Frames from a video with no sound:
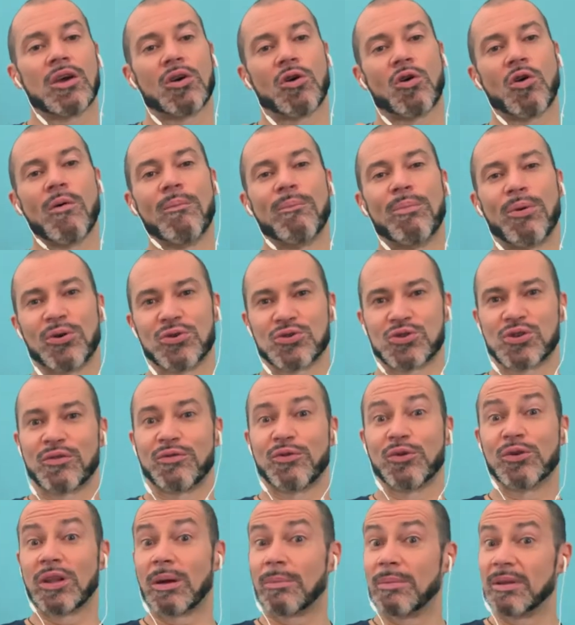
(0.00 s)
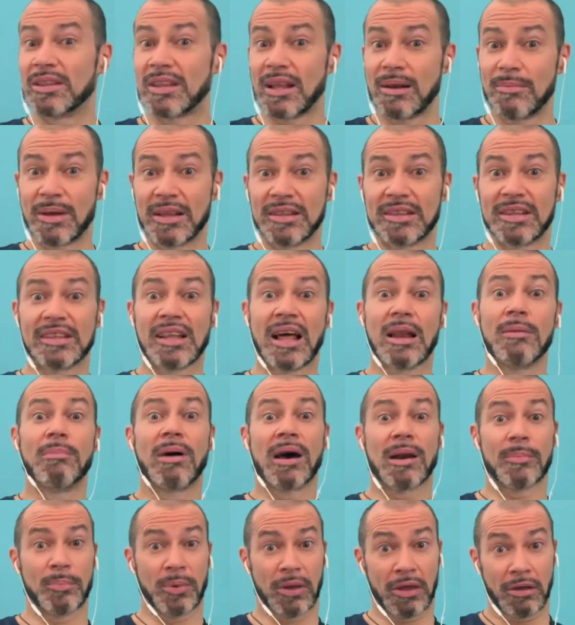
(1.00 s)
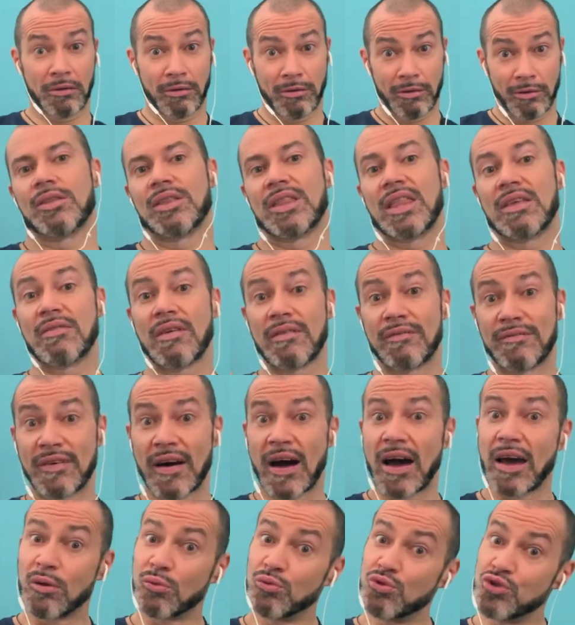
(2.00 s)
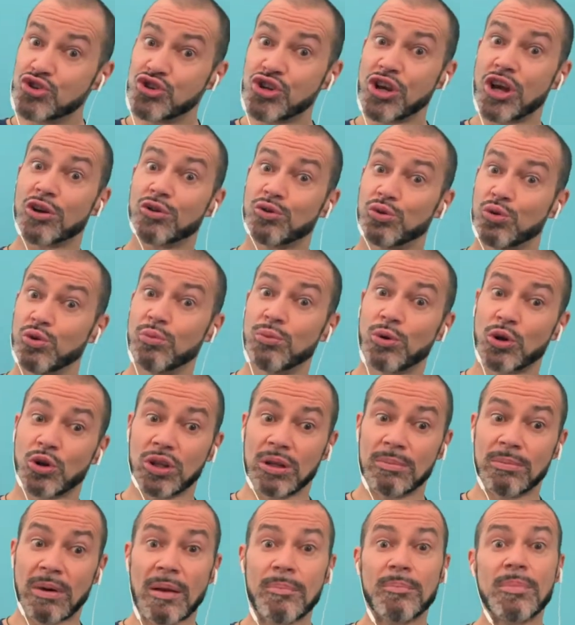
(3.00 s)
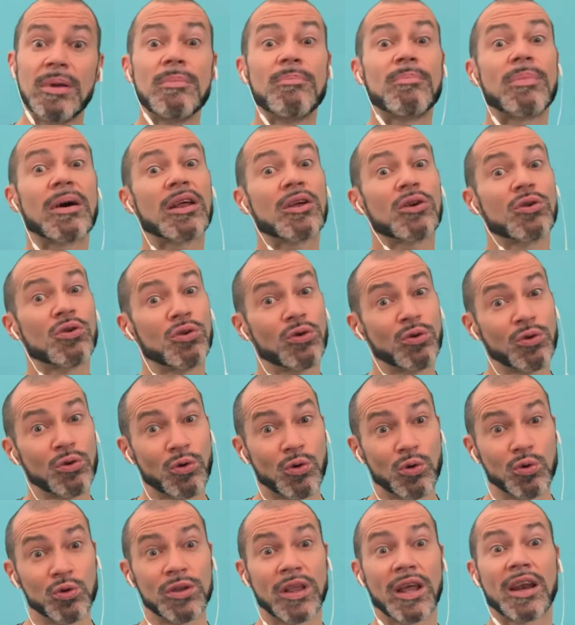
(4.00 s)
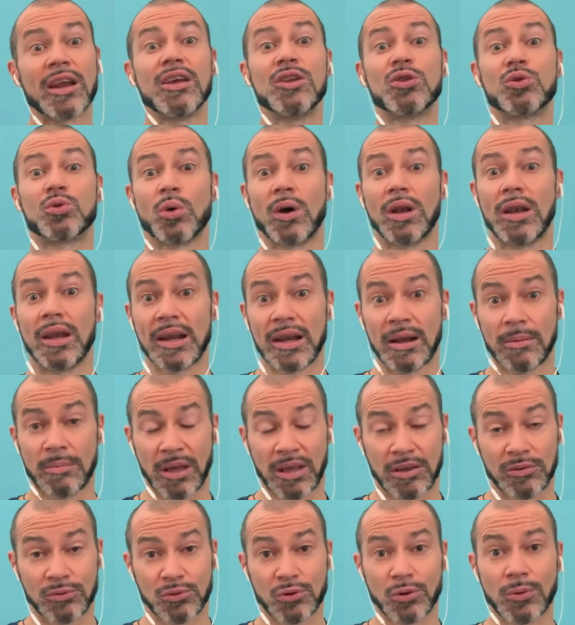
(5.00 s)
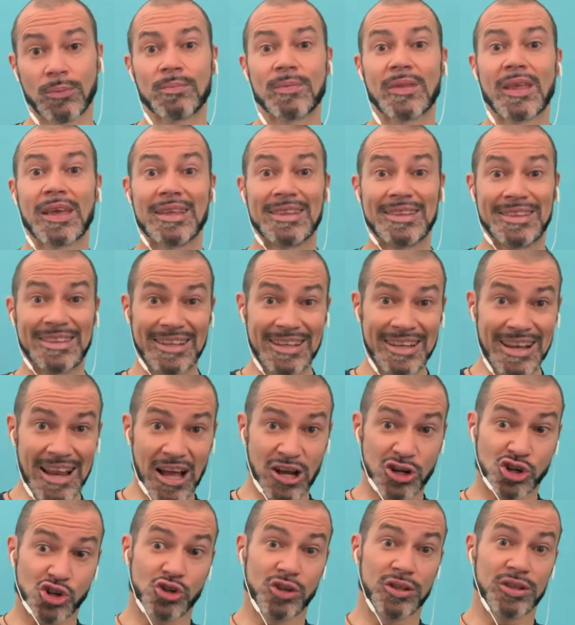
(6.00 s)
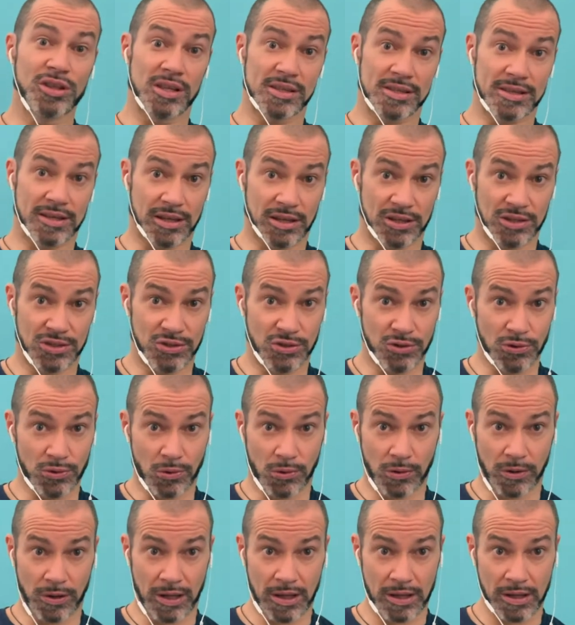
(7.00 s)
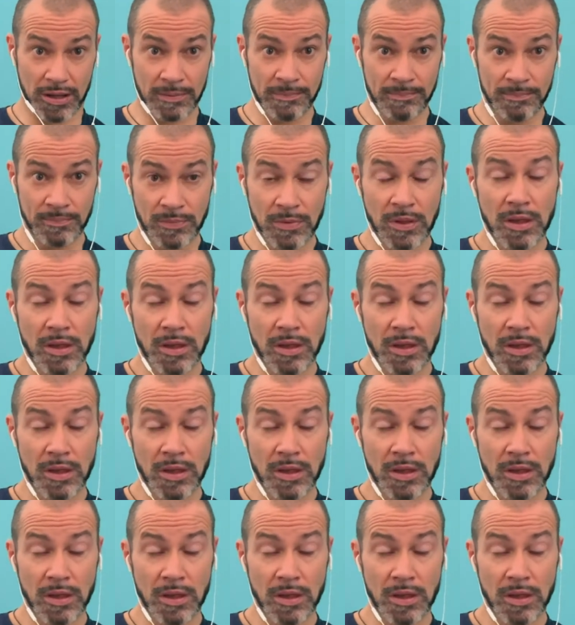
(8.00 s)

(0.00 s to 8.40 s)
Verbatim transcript: composto fondamentalmente dal bar P. Devi fare un certo numero di bar P per concludere il tuo allenamento. Ti lascio in descrizione